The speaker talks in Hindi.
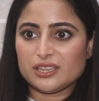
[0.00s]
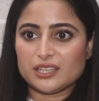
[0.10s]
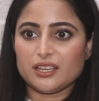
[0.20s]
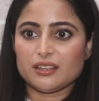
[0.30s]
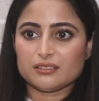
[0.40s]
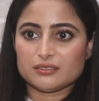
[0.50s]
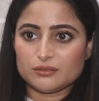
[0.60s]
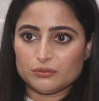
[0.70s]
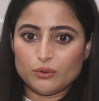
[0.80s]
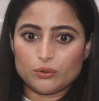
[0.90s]
चलती हैं
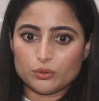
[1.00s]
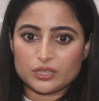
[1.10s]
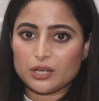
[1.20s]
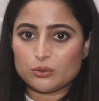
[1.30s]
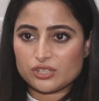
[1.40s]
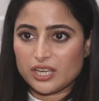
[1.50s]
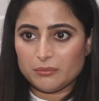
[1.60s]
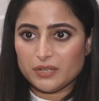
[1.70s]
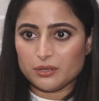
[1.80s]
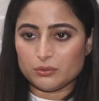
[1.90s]
वो खुद का कुछ
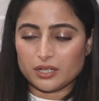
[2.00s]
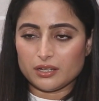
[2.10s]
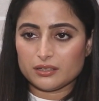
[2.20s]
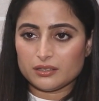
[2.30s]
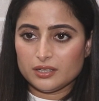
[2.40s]
गेम नहीं है उनका